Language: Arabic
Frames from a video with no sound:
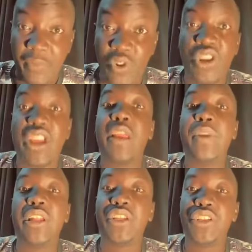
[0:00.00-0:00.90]
عملوها لك
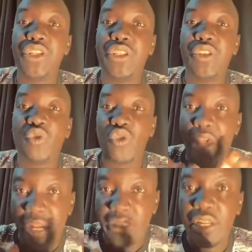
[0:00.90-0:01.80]
لما انت تجيب دي
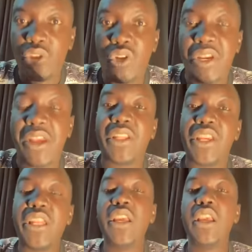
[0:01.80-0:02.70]
والدولارات اللي ادوك لها
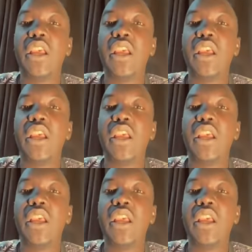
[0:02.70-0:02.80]
تجيب